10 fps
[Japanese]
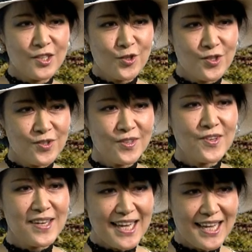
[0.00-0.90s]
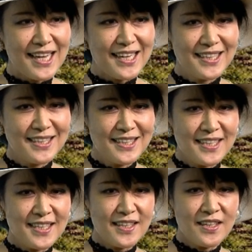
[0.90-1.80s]
の曲とか、はい、
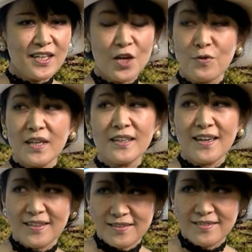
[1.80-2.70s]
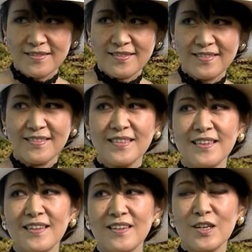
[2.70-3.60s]
えー、ハワイアン、はい、
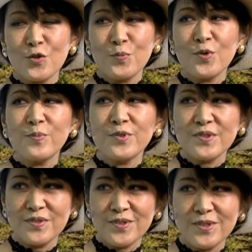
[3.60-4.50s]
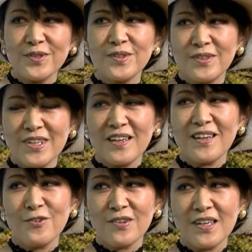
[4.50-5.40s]
あとポップス、うん、映
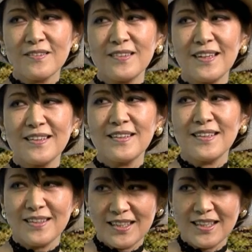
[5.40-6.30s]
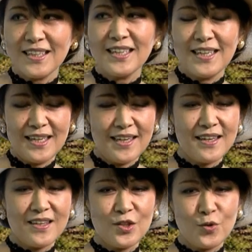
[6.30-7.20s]
画音楽だったり。
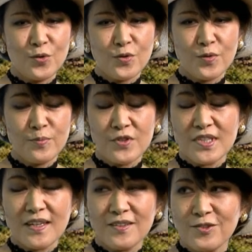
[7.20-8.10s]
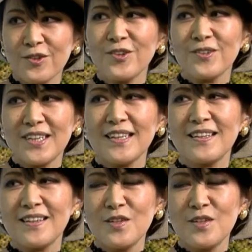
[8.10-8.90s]
あのミュージカルの曲だった